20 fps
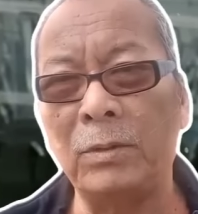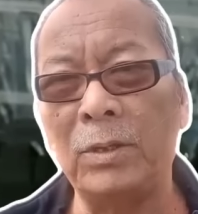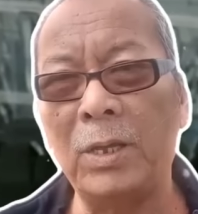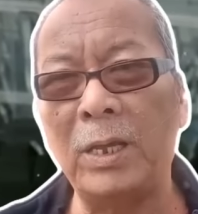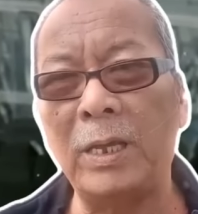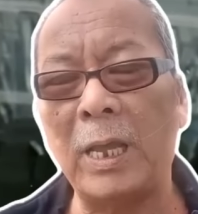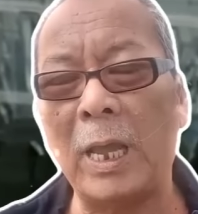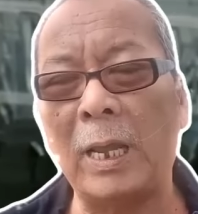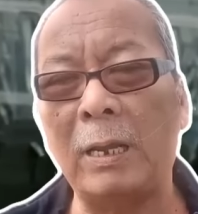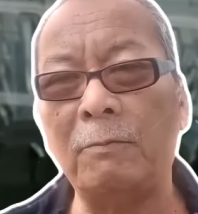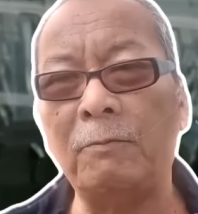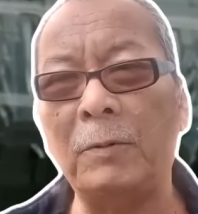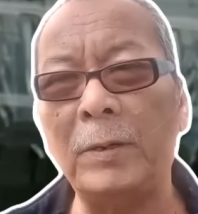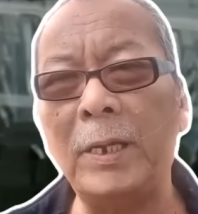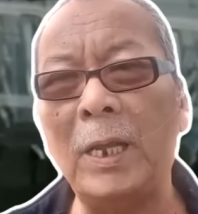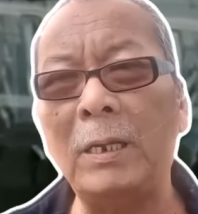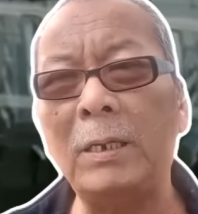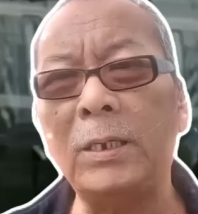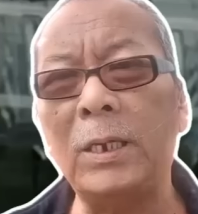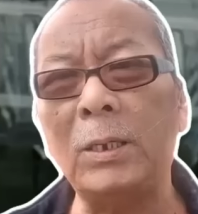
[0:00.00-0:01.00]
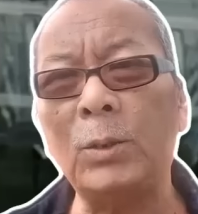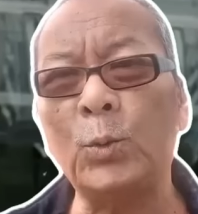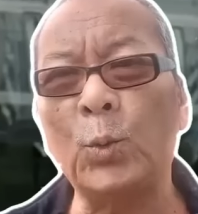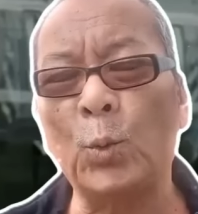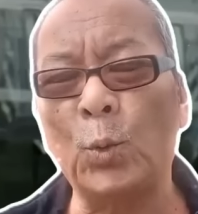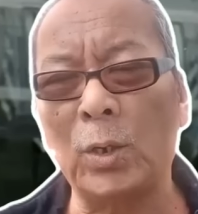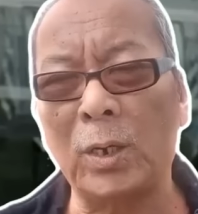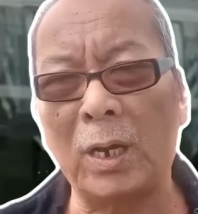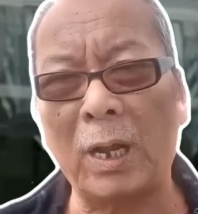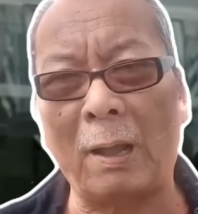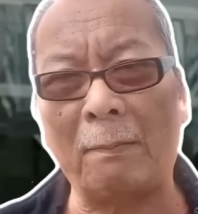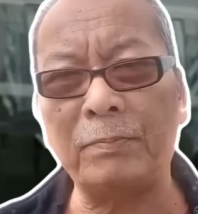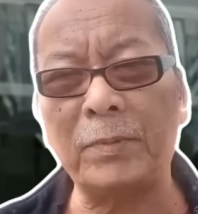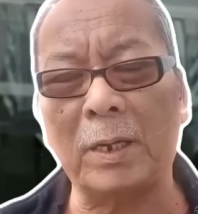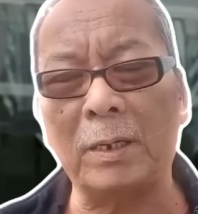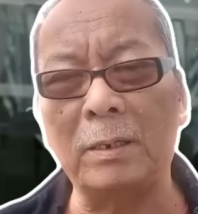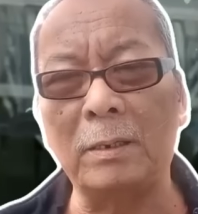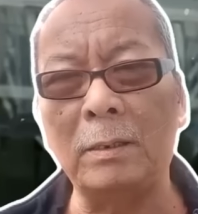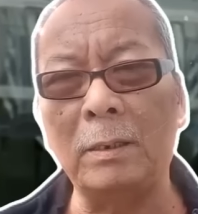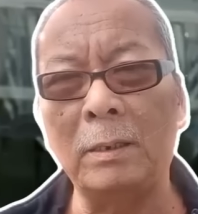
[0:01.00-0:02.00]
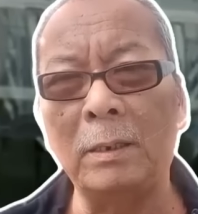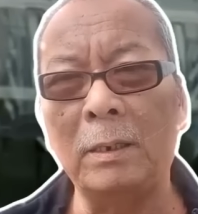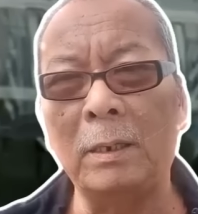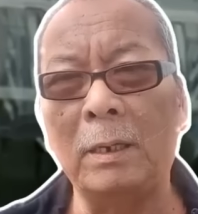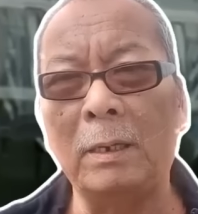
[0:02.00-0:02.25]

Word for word: Vì vậy với những chiếc xuồng cảm tử